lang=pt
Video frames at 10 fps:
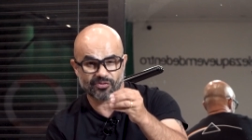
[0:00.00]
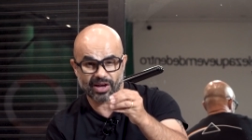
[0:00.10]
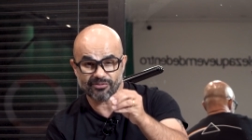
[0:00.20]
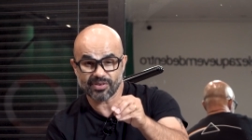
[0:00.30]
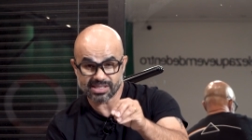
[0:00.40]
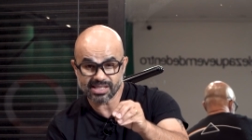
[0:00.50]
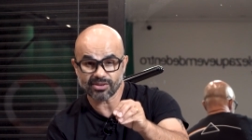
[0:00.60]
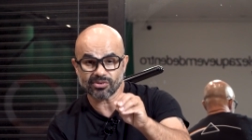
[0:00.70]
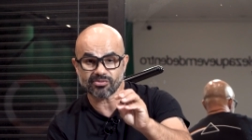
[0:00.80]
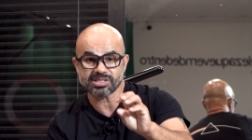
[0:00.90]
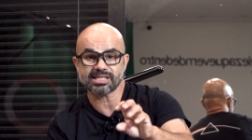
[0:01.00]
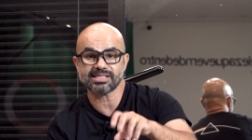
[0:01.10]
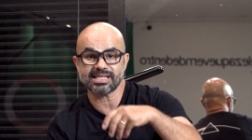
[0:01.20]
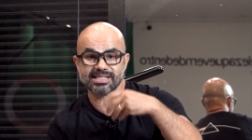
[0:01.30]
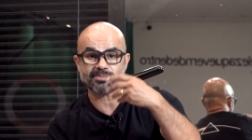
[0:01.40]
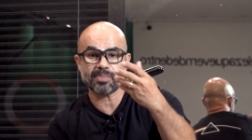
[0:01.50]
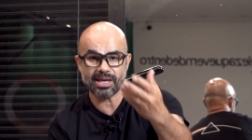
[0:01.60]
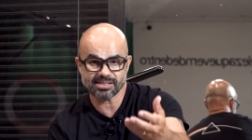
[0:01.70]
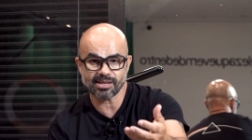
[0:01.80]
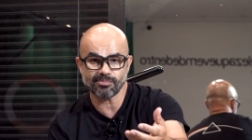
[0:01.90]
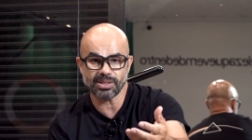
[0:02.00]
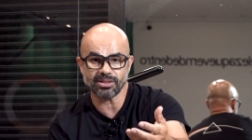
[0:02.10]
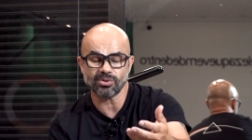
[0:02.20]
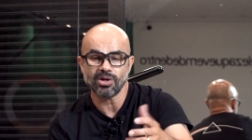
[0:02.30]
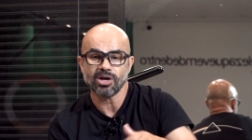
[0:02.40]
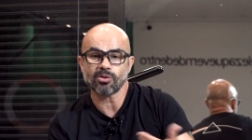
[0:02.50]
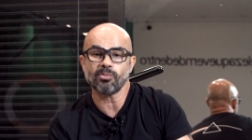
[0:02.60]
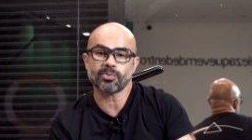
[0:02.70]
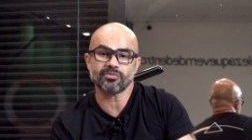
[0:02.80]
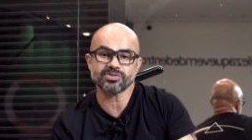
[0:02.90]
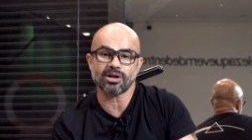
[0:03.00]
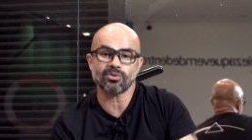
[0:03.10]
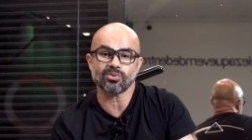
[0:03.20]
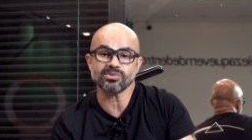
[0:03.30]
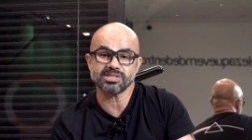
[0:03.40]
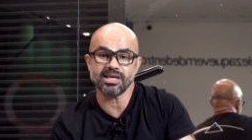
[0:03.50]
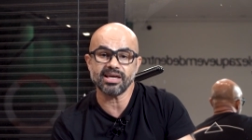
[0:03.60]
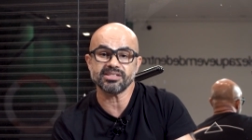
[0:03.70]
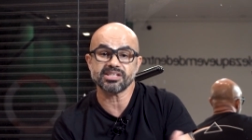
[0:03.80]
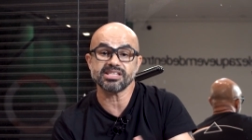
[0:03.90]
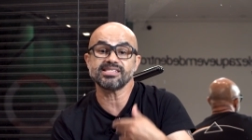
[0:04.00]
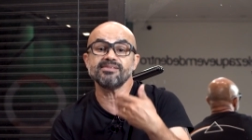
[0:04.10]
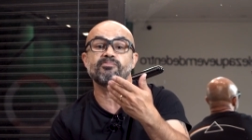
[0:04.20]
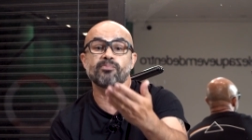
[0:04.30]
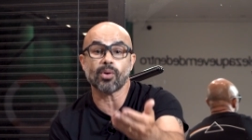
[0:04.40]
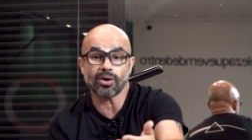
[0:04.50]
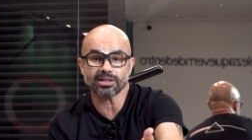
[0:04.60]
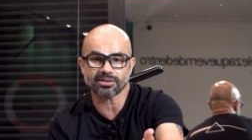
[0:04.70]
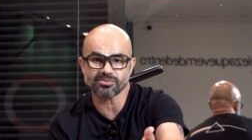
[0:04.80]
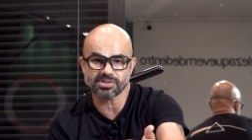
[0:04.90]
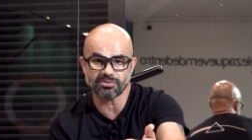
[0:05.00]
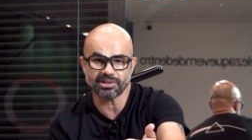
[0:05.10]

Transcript: vai fazer com que você seja percebido como um profissional consciente, que se importa com seu